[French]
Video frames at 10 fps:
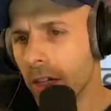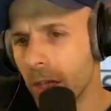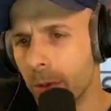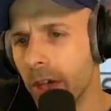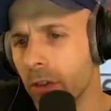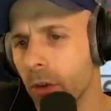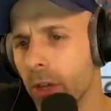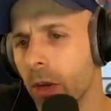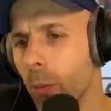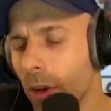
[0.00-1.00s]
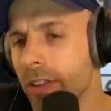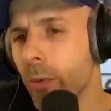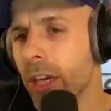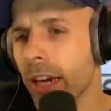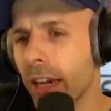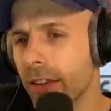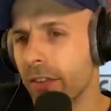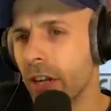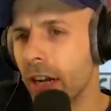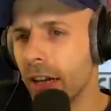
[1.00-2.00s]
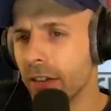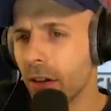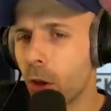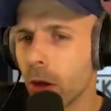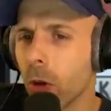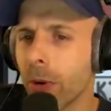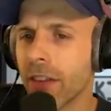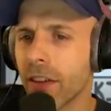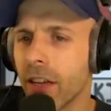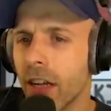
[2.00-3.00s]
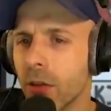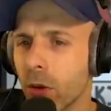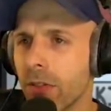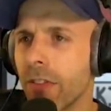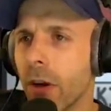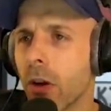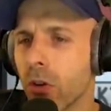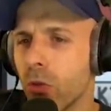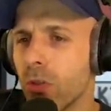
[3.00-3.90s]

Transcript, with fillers: Kibi, étant donné que moi, c'est moi qui ai réactivé les lights, je viens d'en partir des lights, donc il va falloir que tu